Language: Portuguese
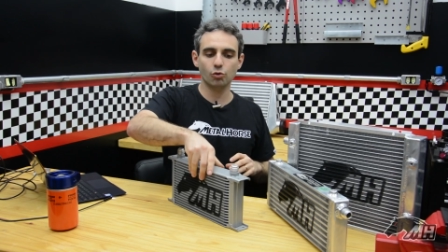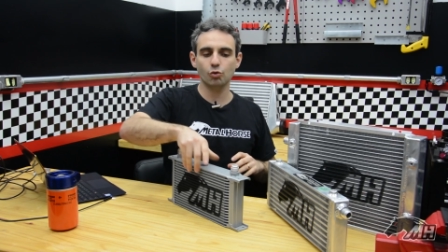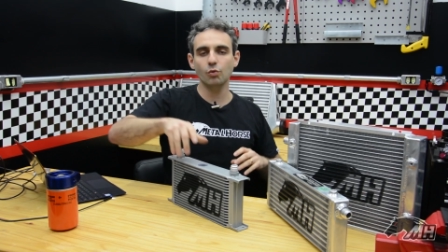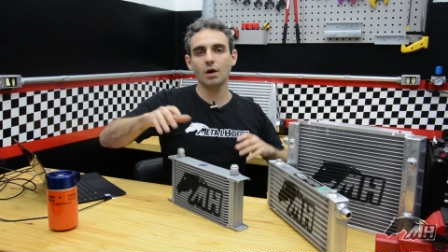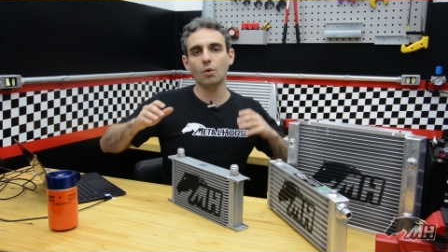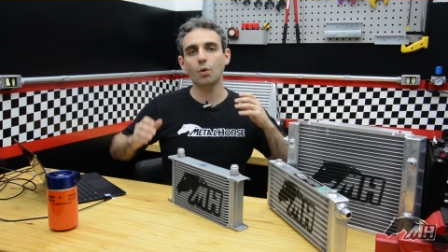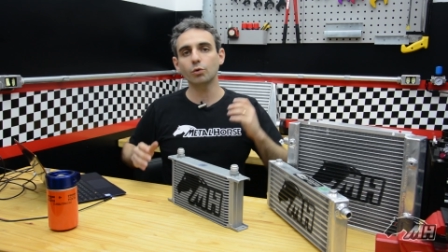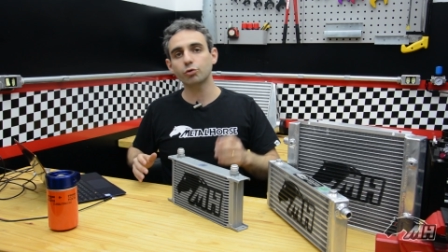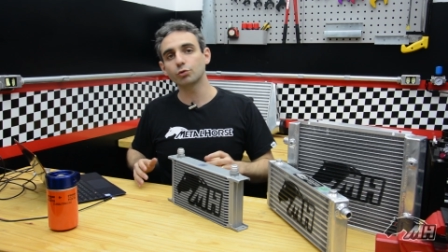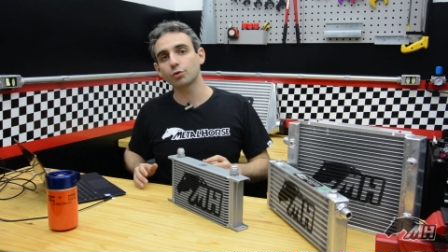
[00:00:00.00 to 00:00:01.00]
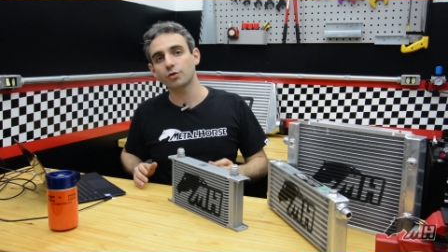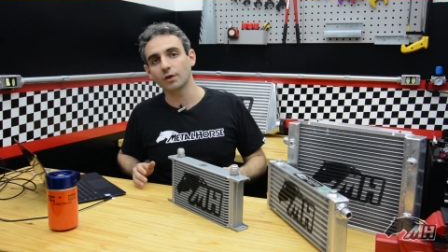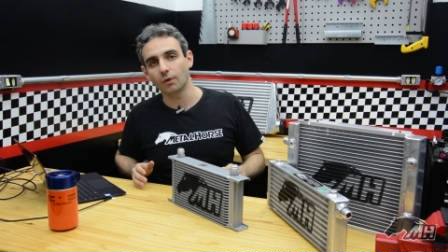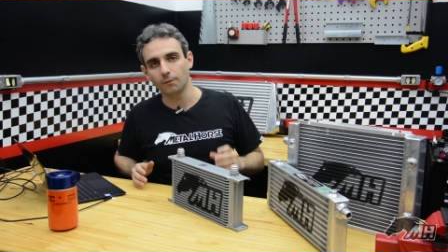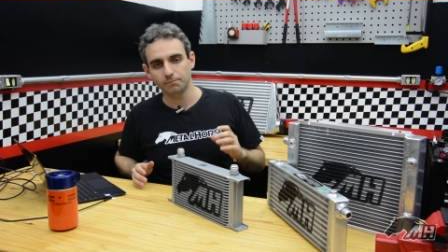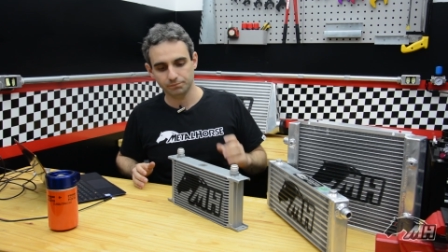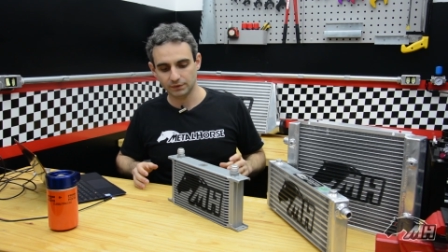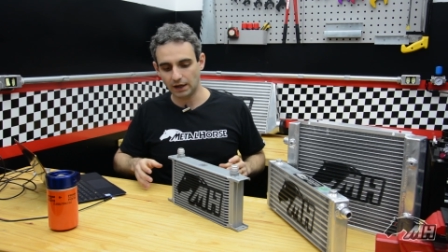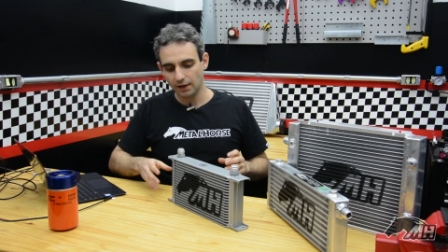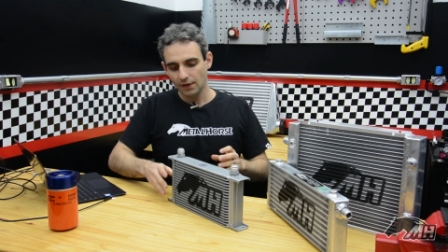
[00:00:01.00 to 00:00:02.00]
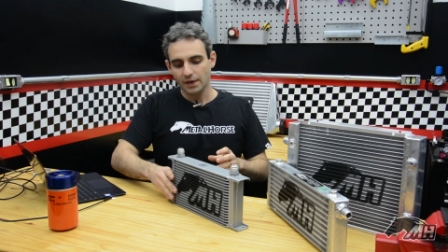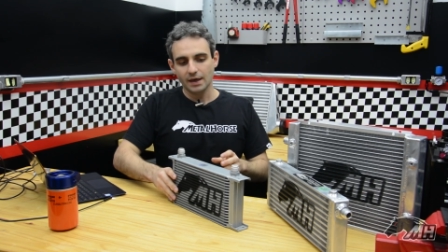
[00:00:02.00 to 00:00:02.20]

à sua construção, tá?